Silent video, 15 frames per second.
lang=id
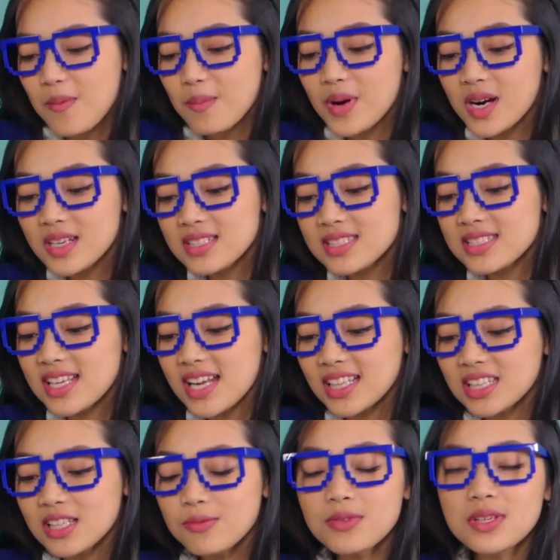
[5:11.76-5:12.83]
birth
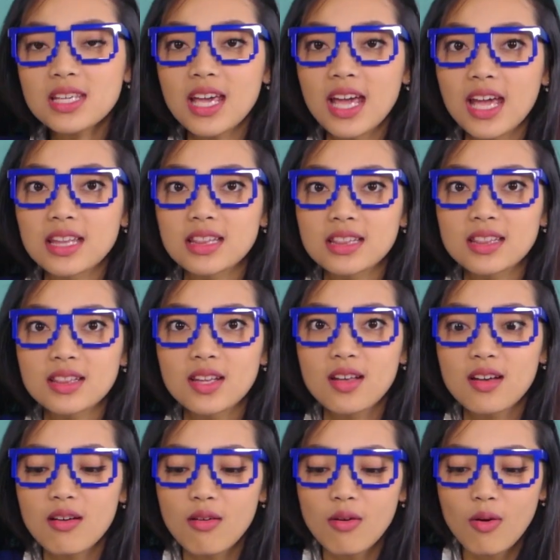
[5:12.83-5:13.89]
certificate.
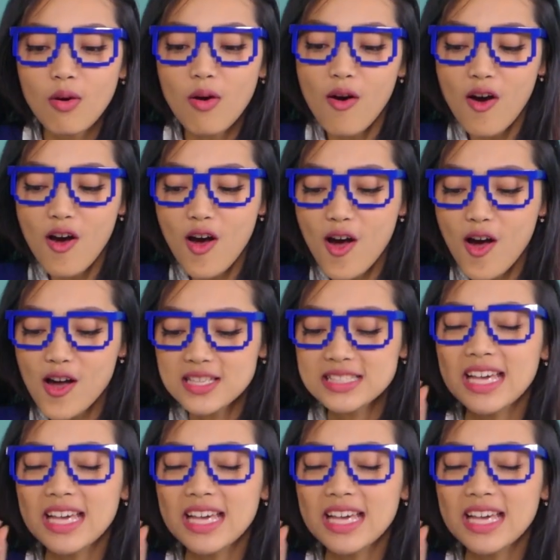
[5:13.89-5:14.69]
Oh,